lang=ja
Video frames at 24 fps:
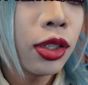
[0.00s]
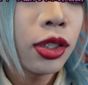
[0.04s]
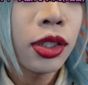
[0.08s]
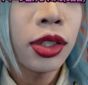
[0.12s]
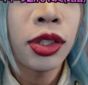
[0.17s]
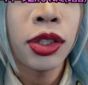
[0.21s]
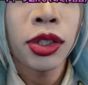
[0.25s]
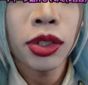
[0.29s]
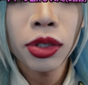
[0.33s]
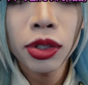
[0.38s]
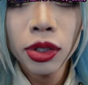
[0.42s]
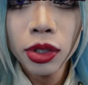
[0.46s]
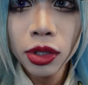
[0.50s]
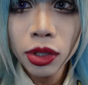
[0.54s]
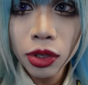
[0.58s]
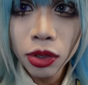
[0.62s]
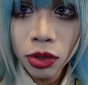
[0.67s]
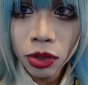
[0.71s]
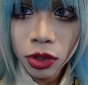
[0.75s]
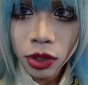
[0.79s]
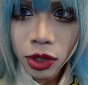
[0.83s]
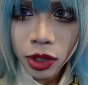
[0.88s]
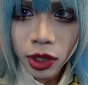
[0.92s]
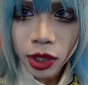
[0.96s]

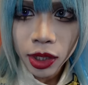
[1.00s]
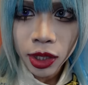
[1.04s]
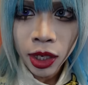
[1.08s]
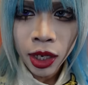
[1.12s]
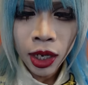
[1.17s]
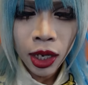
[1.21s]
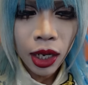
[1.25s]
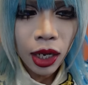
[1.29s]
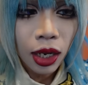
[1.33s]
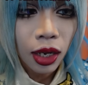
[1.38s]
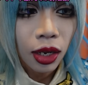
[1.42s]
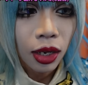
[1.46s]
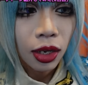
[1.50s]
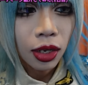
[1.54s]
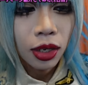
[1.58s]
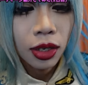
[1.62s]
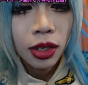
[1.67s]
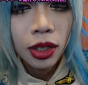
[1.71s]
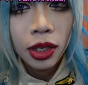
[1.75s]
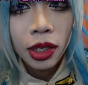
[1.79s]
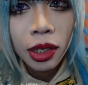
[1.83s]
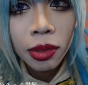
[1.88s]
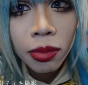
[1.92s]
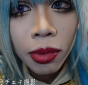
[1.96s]
16時半
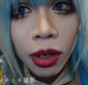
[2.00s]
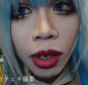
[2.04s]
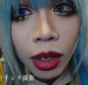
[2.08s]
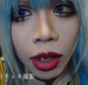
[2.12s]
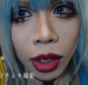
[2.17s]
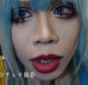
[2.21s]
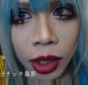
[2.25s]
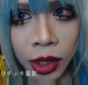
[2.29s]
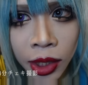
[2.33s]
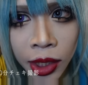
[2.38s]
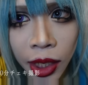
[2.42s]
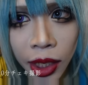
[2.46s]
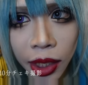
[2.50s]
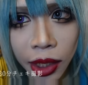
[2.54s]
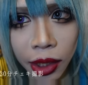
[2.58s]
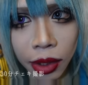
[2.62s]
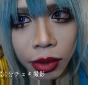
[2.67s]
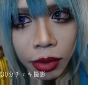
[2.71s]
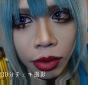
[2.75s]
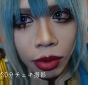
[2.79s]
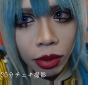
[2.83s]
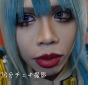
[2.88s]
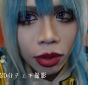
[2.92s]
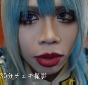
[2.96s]
今からチェキ
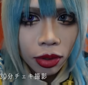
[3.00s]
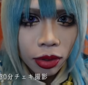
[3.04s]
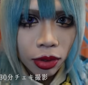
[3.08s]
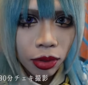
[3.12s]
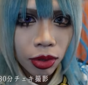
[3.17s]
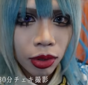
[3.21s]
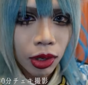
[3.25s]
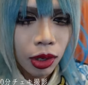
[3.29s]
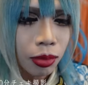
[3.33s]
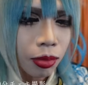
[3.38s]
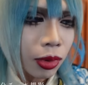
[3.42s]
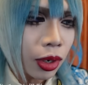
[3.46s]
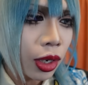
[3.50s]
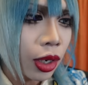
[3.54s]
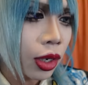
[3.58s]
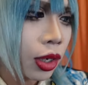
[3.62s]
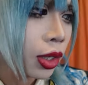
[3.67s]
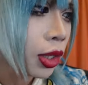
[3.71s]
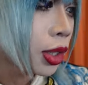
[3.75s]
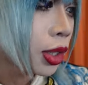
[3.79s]
を取りま